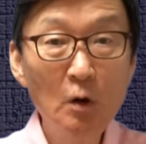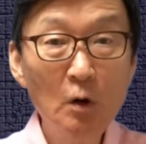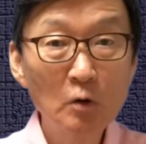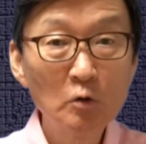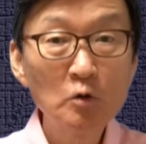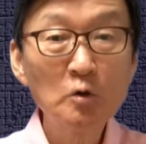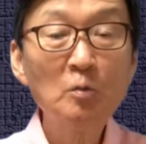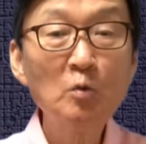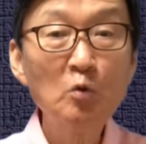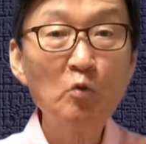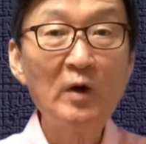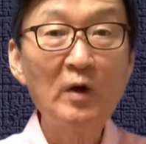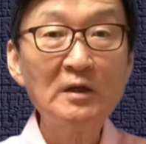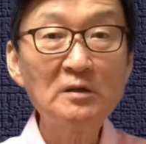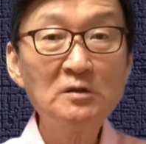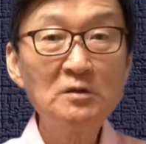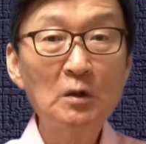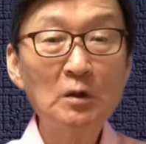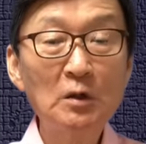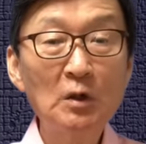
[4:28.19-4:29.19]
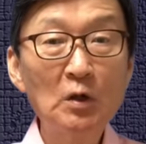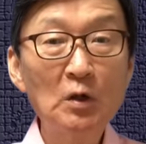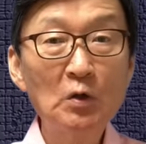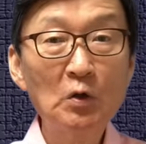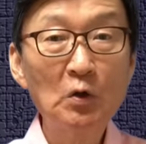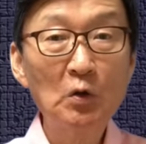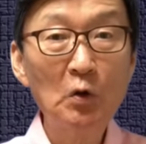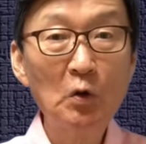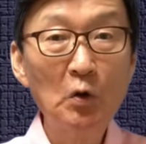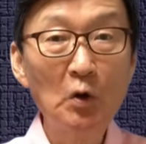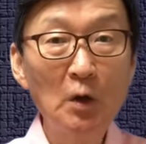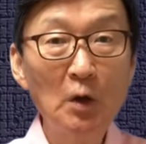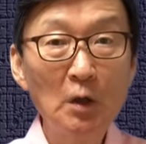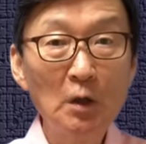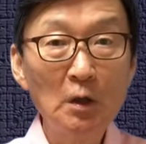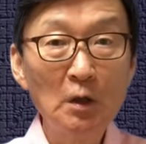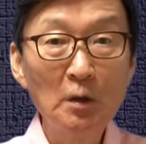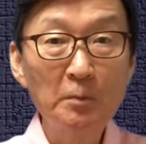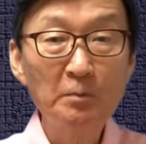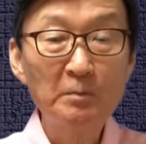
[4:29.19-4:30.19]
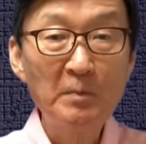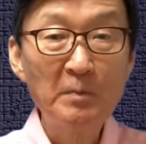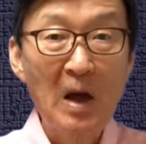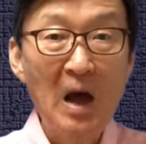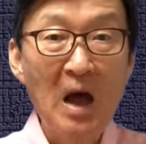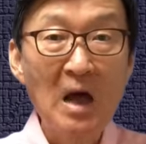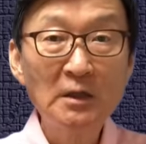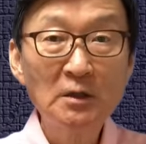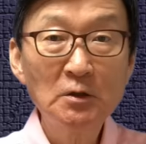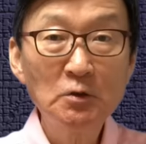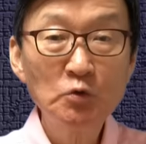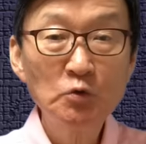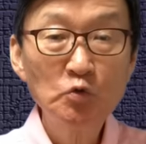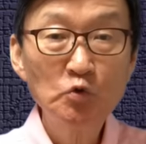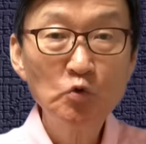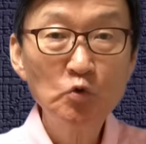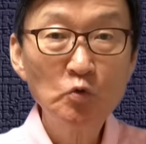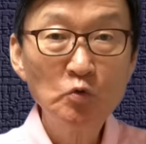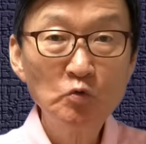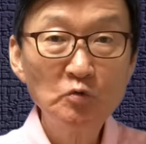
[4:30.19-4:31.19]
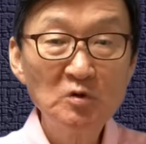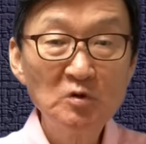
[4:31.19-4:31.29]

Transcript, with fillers: 그러면 완전히 그 반중